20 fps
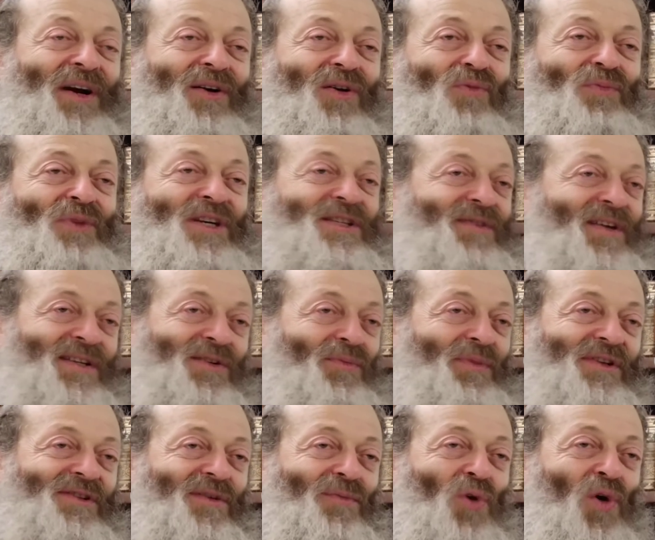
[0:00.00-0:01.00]
про убийство,
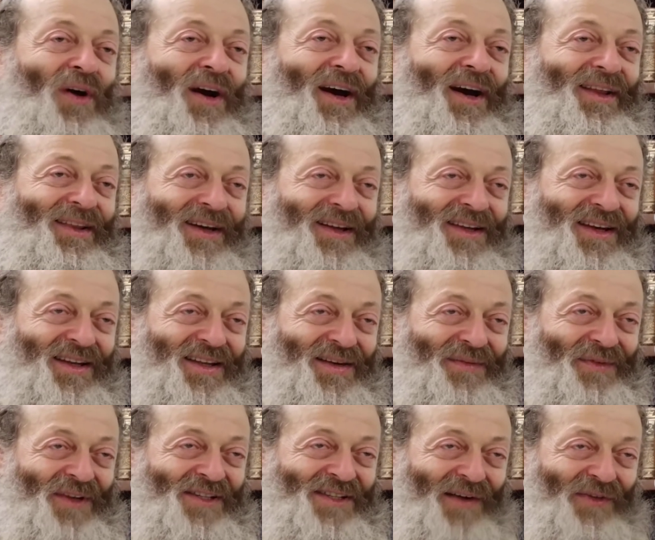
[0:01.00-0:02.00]
самоубийство Бога, это не, не,
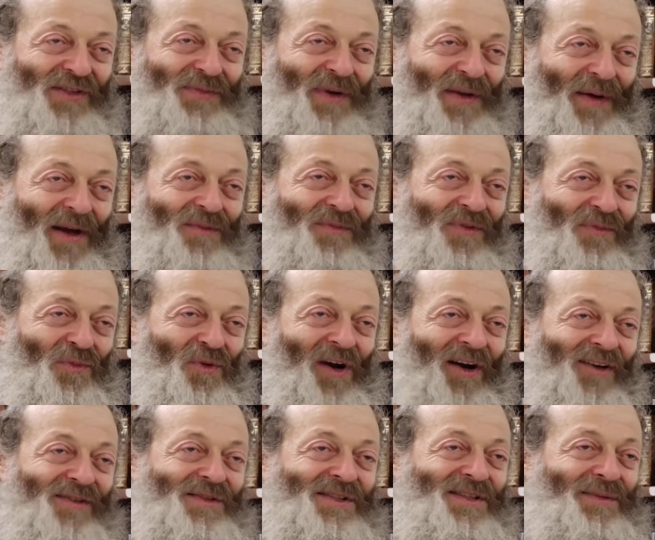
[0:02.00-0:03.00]
нельзя воспринимать в
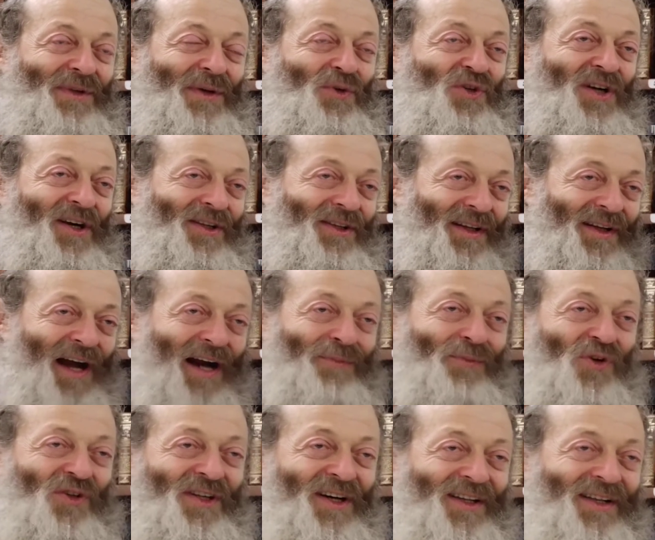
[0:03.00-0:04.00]
буквальном смысле, потому что как
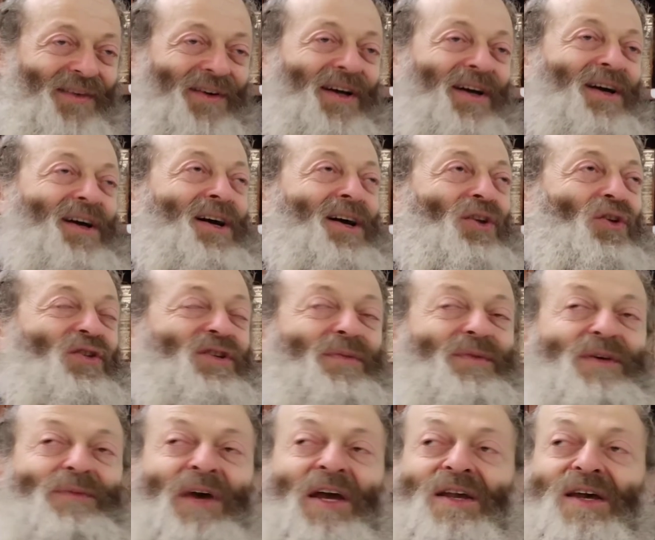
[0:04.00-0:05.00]
можно этого? Но,
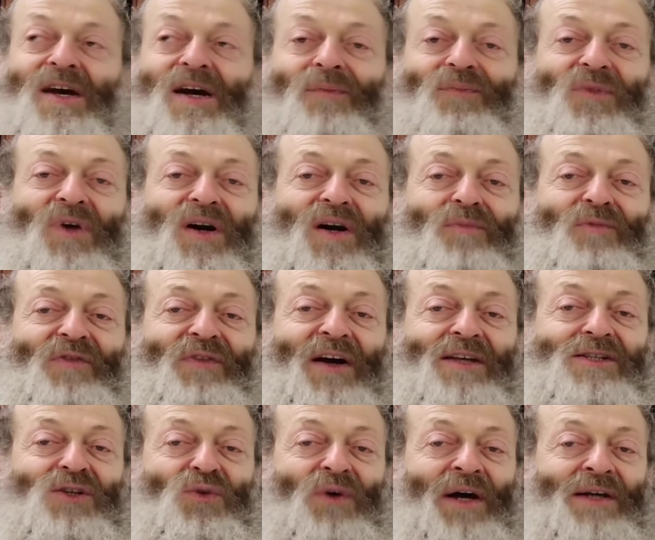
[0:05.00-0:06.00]
тем не менее,
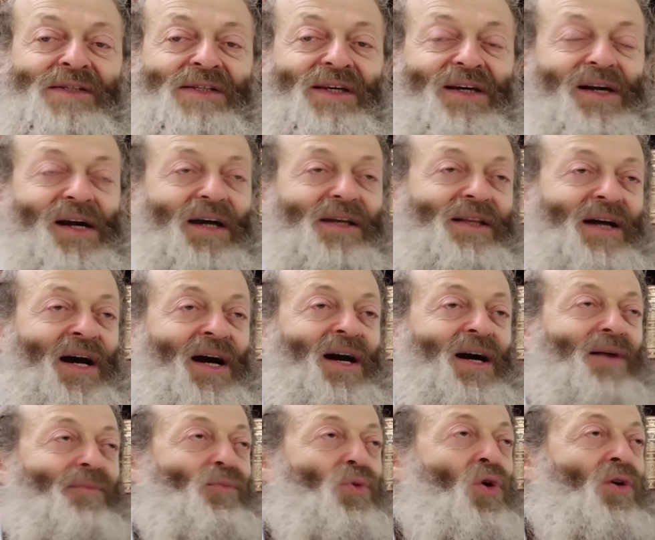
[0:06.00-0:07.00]
бывают ситуации,
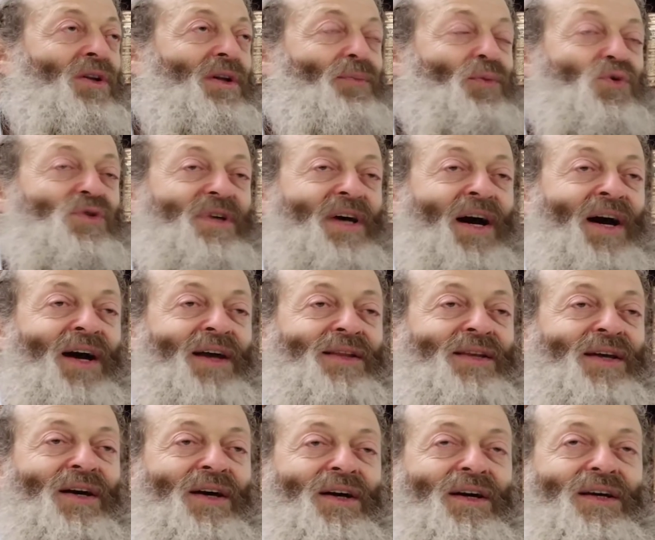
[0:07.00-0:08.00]
когда Бог
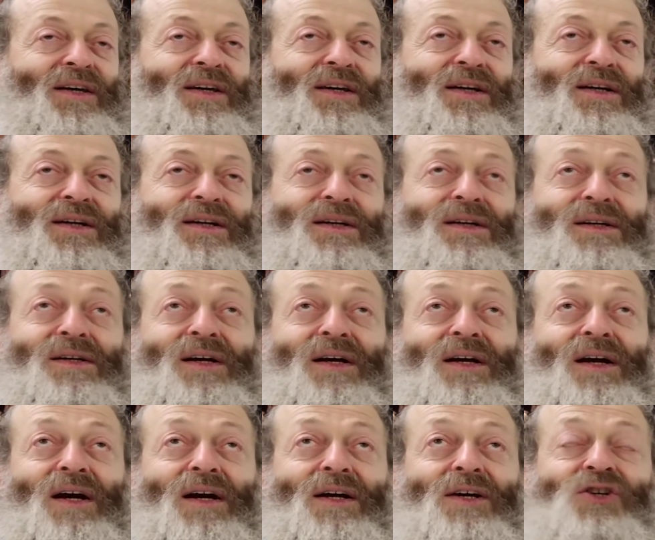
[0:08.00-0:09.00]
допускает
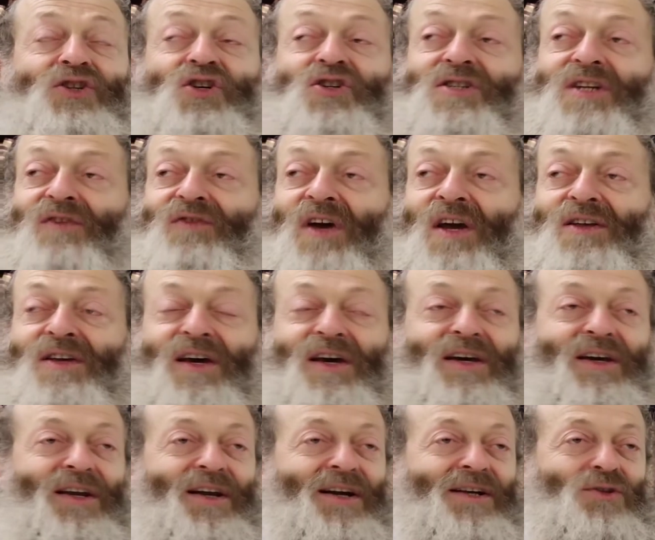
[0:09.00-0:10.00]
исчезновение
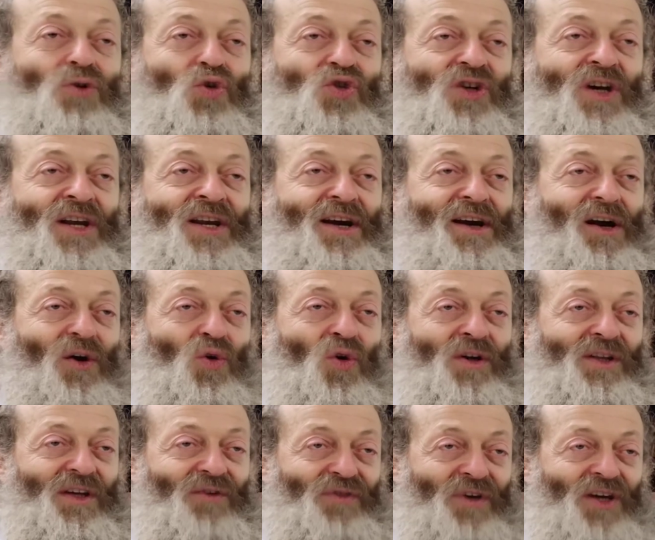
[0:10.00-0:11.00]
или разрушение
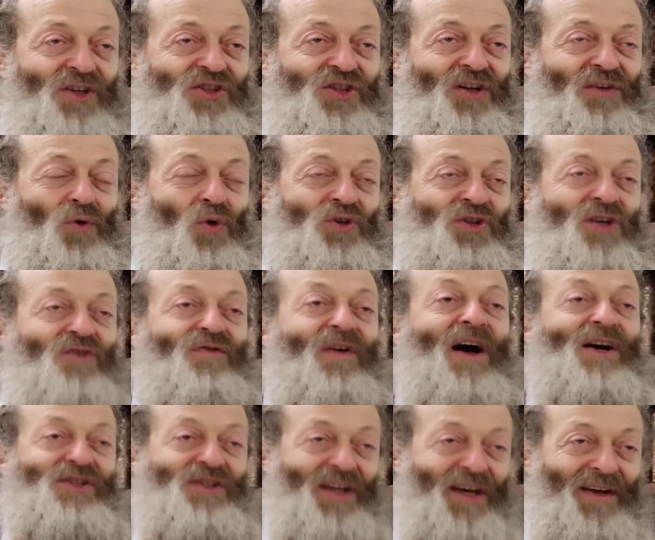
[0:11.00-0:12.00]
какой-то вещи очень
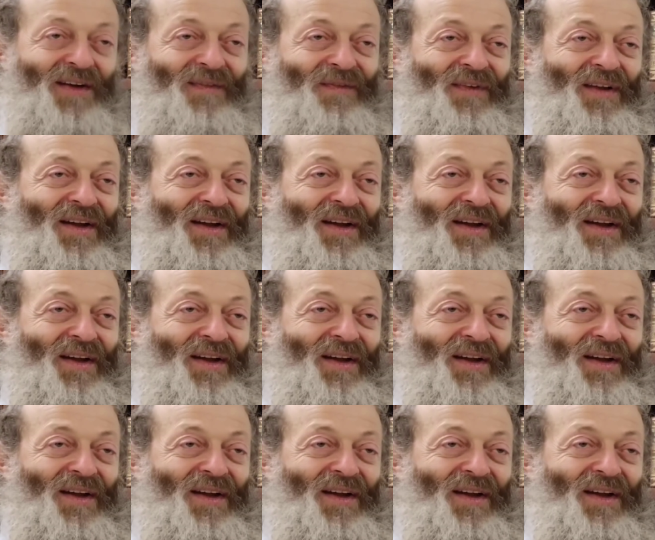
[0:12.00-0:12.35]
важной.